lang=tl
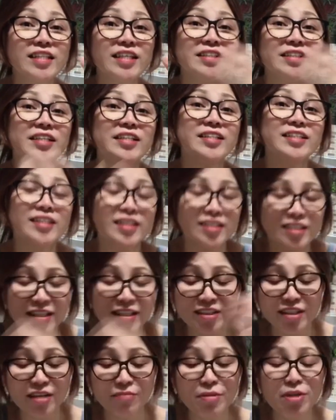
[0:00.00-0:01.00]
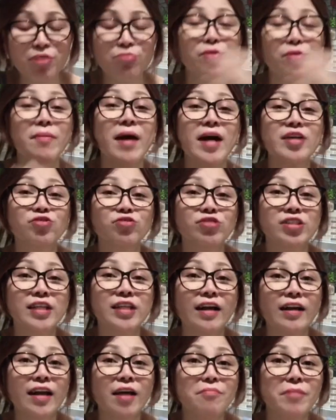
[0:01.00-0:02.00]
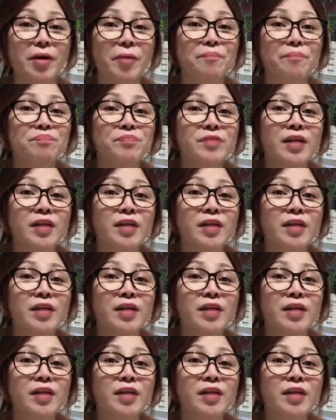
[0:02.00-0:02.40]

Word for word: CCTV nung pumasok sa club eh.